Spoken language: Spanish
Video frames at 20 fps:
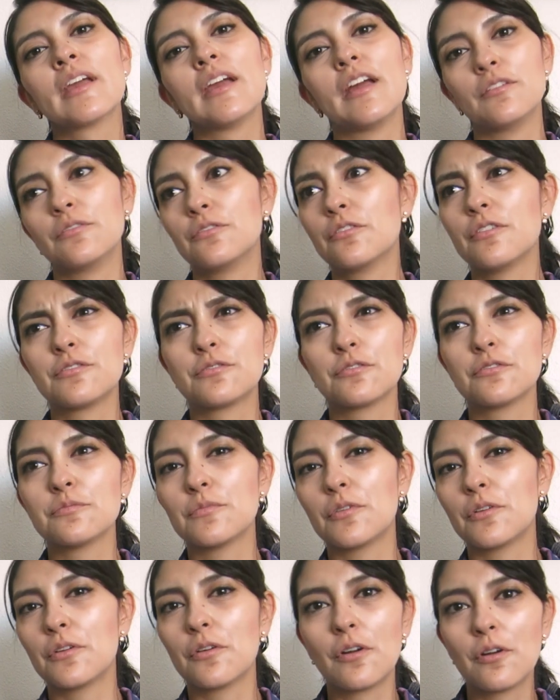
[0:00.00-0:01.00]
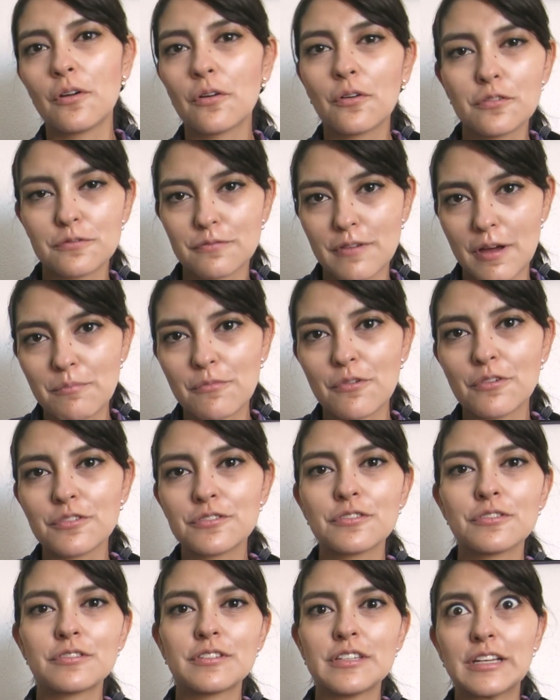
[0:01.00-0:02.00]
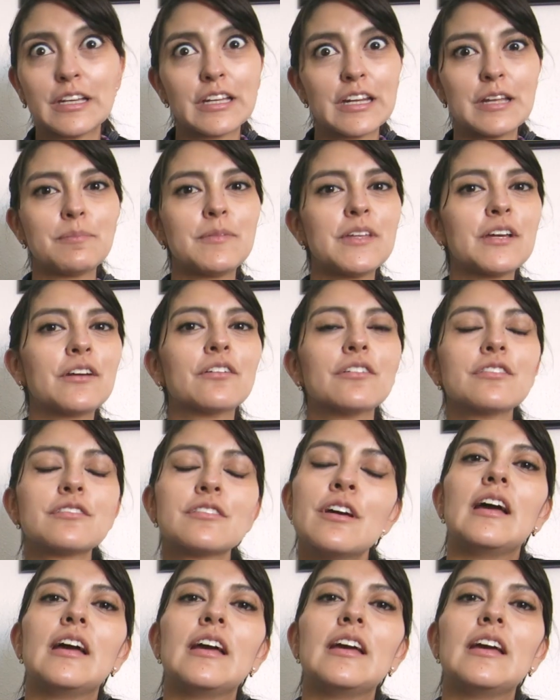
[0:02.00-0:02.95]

en uno de sus monólogos famosos y crípticos,